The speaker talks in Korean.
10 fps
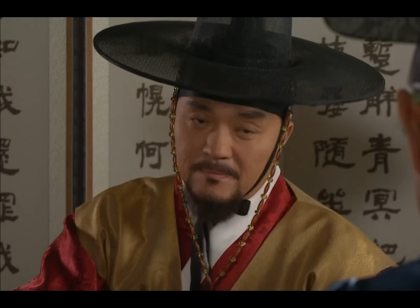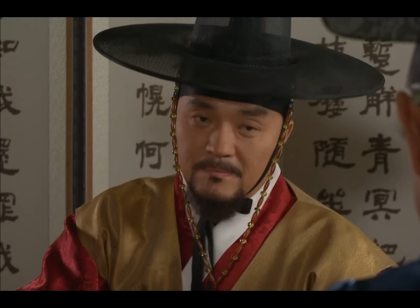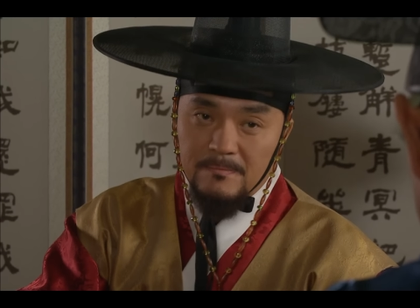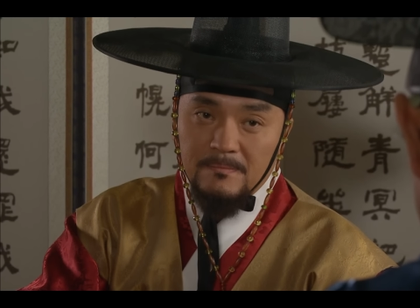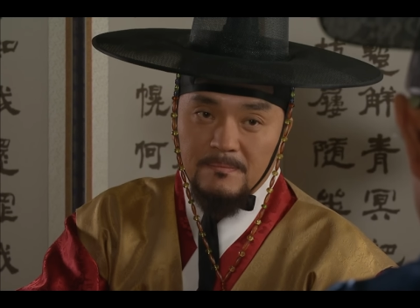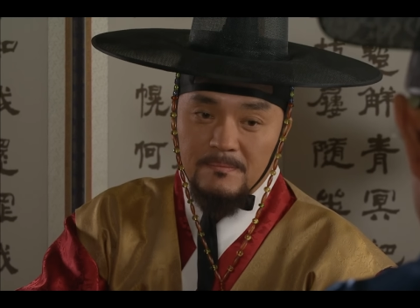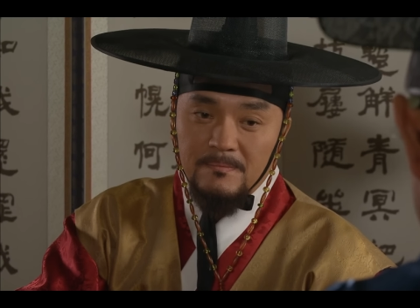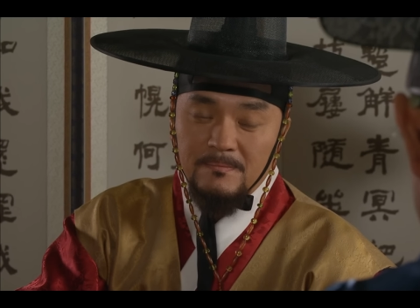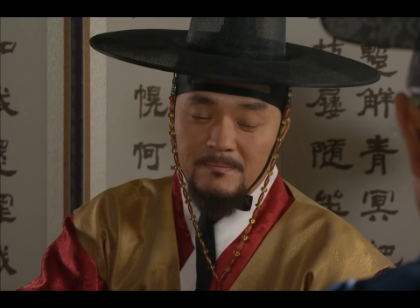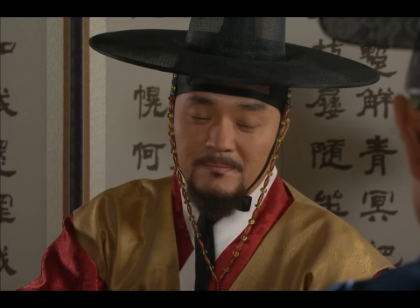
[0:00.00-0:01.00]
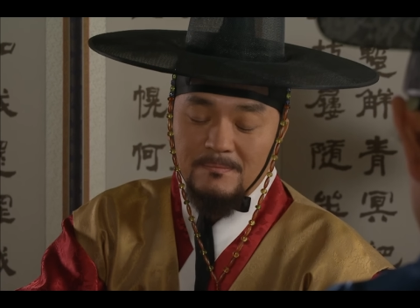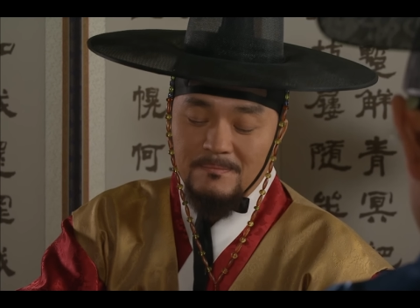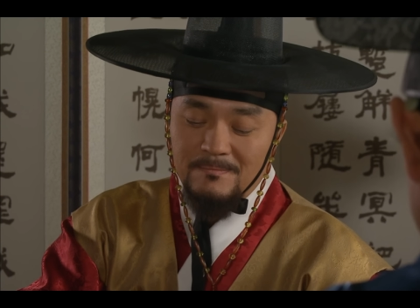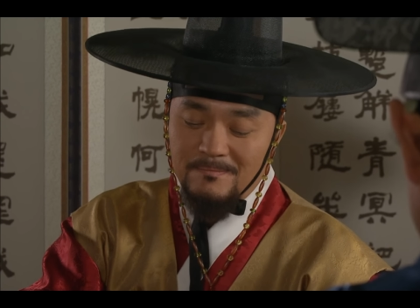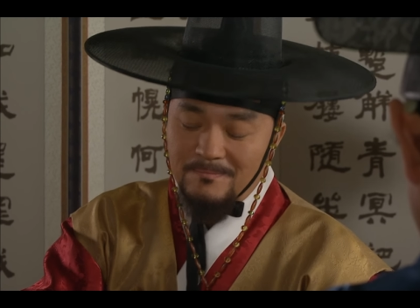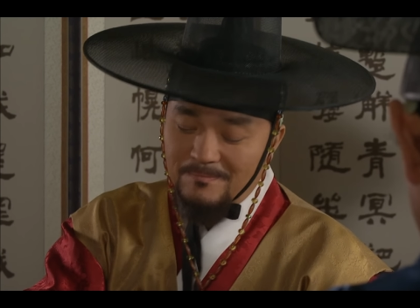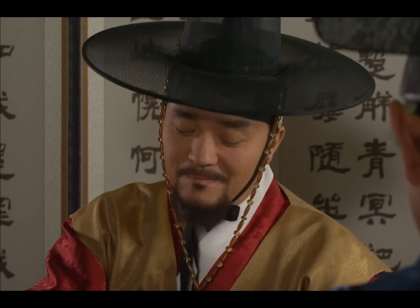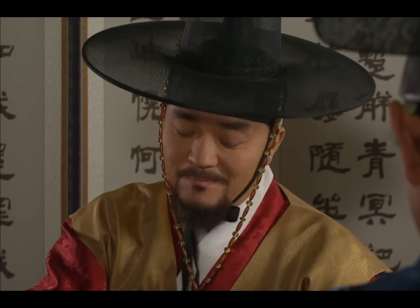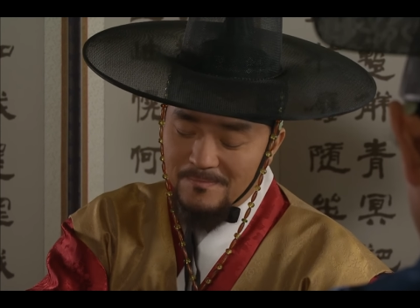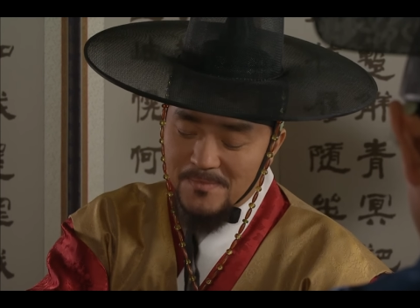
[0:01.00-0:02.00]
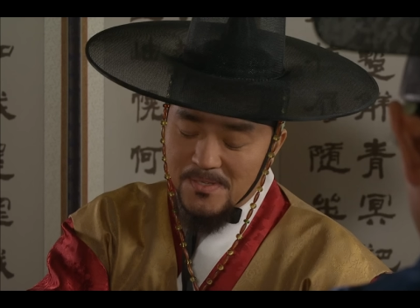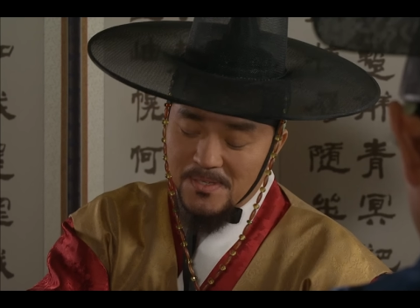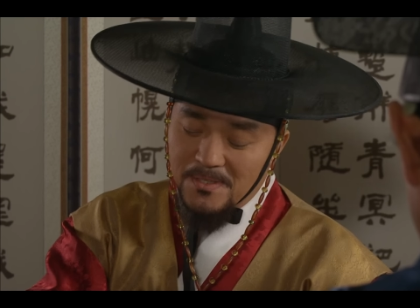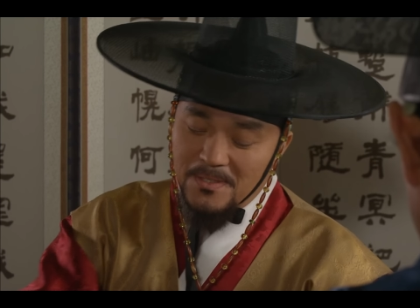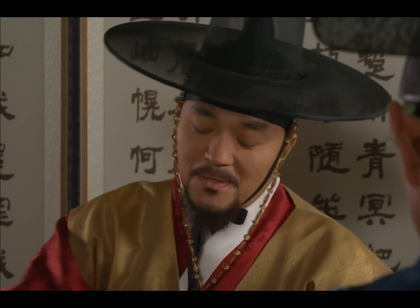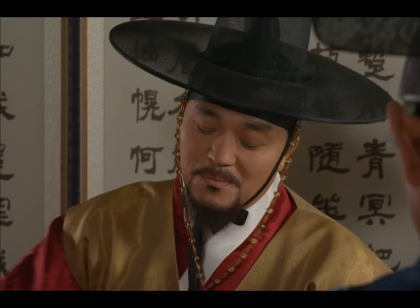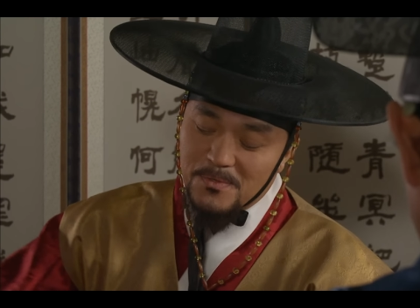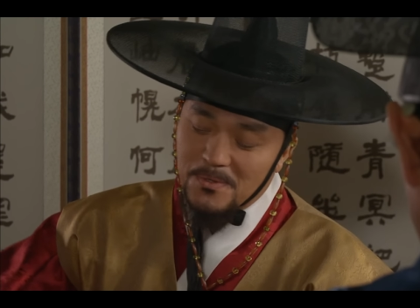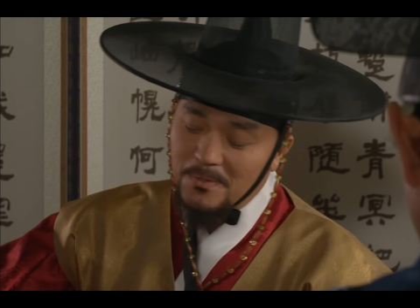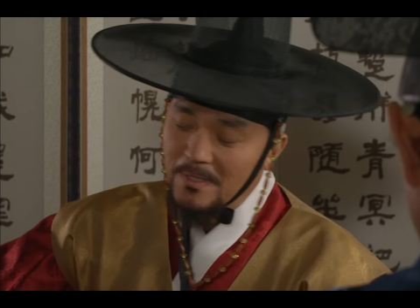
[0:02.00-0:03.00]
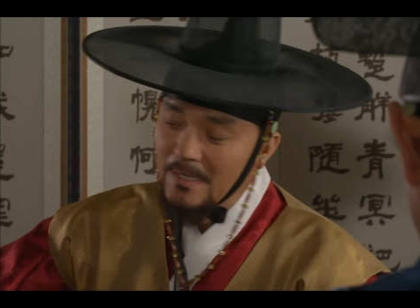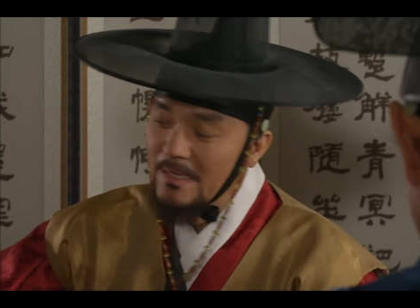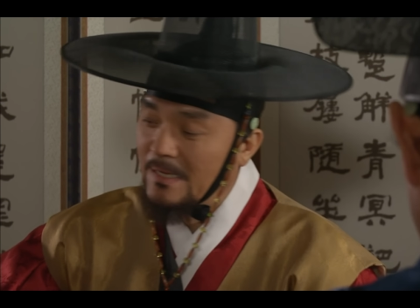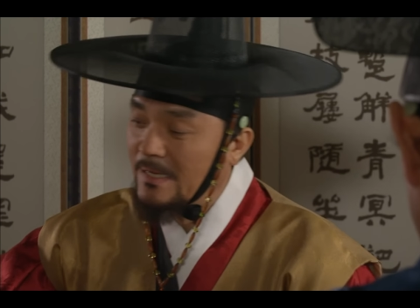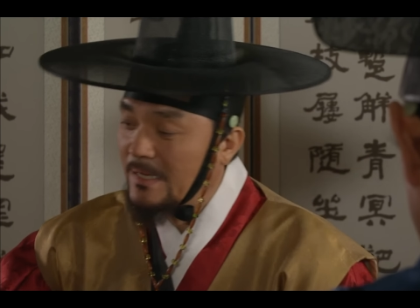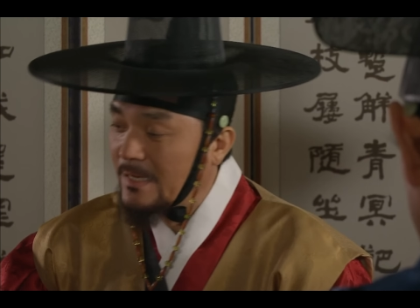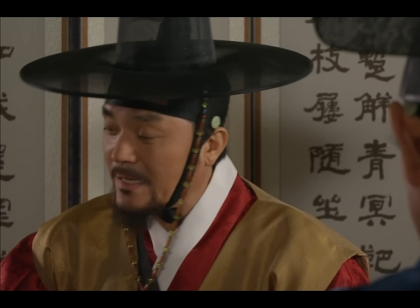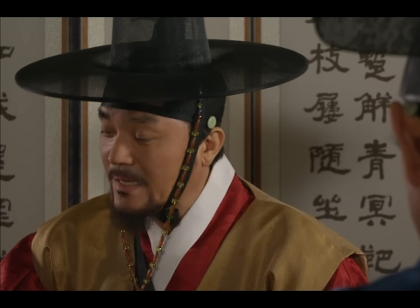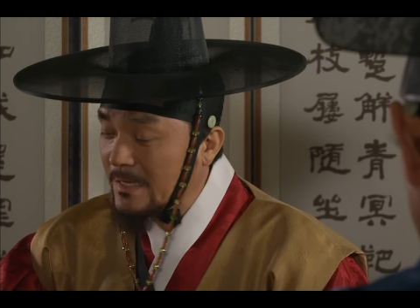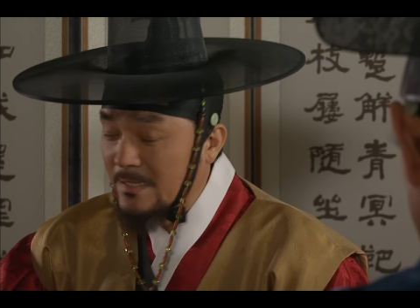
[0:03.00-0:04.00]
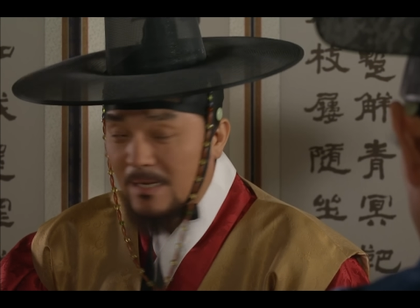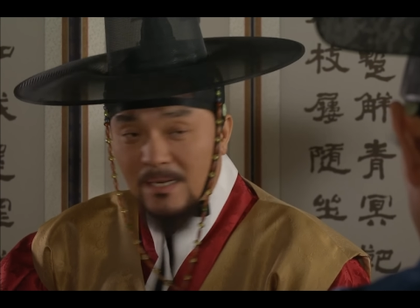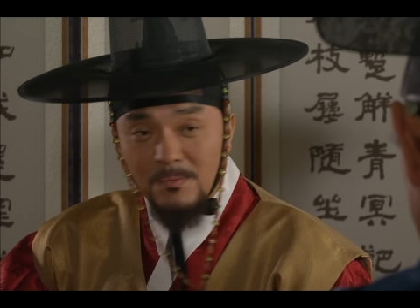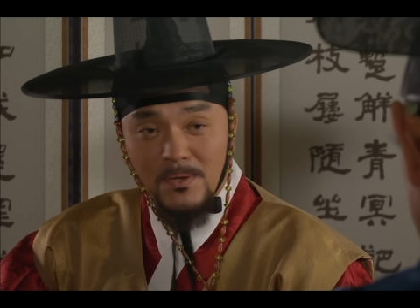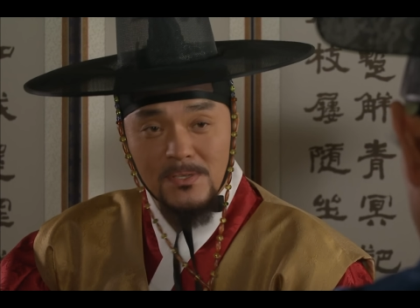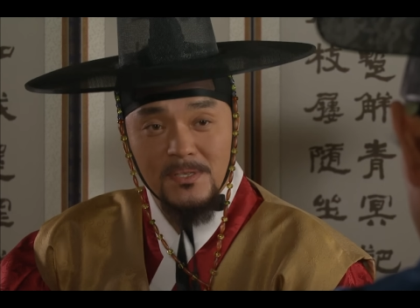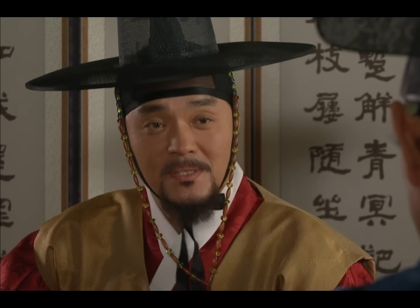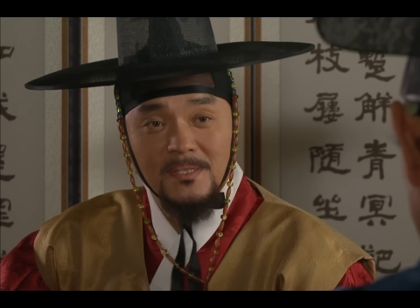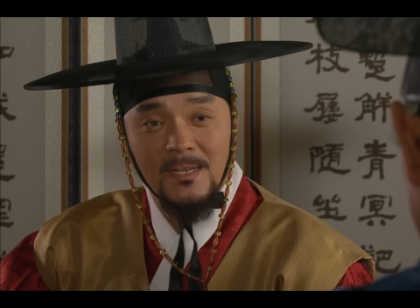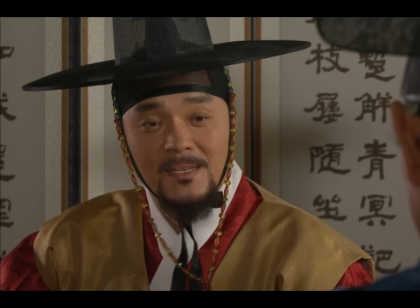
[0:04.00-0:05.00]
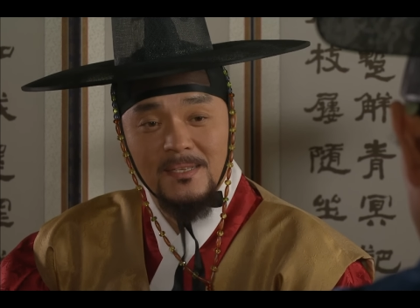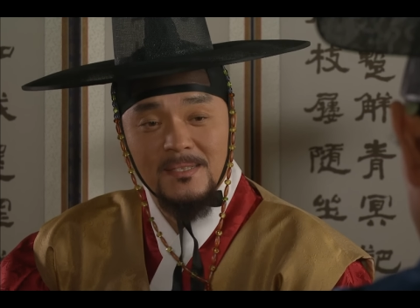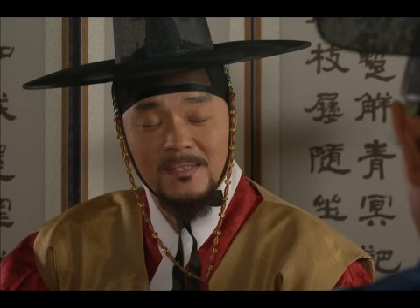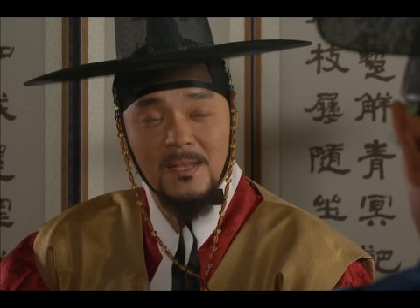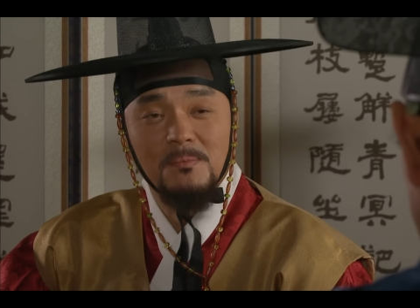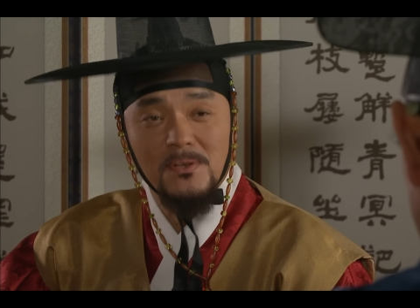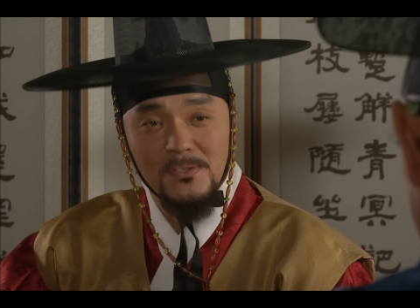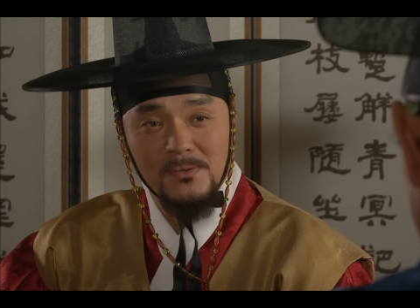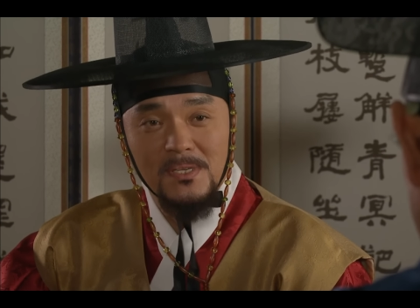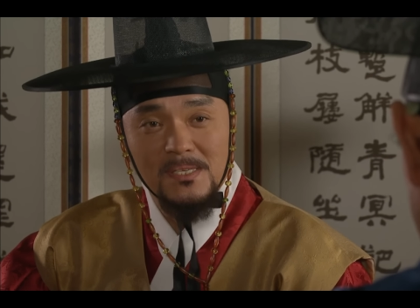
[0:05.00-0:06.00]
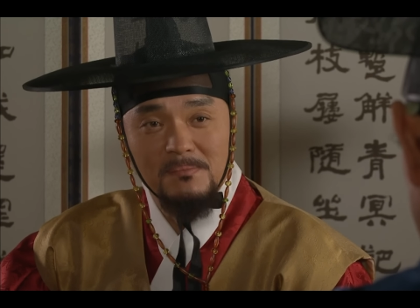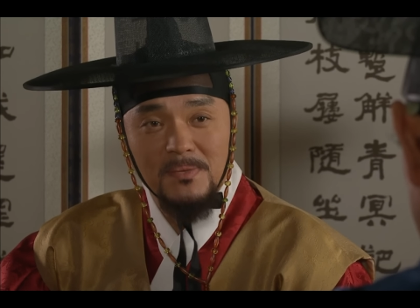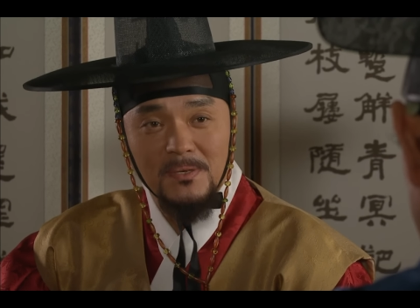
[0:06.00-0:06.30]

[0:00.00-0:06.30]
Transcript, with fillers: 두고두고 잊지 않겠습니다. 쓸데없는 소리. 자네 벼슬은 내 벼슬과